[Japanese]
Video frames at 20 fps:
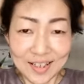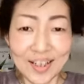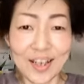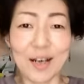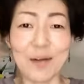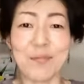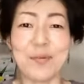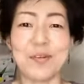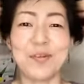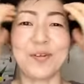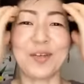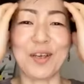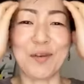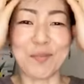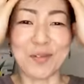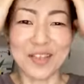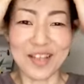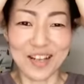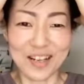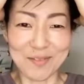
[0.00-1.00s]
髪の毛
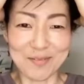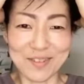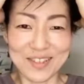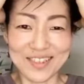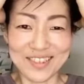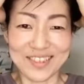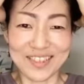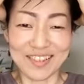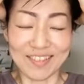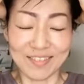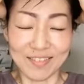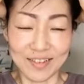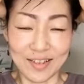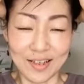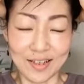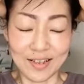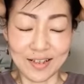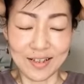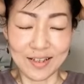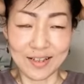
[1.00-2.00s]
乱れますけど
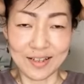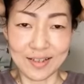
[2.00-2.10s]
ね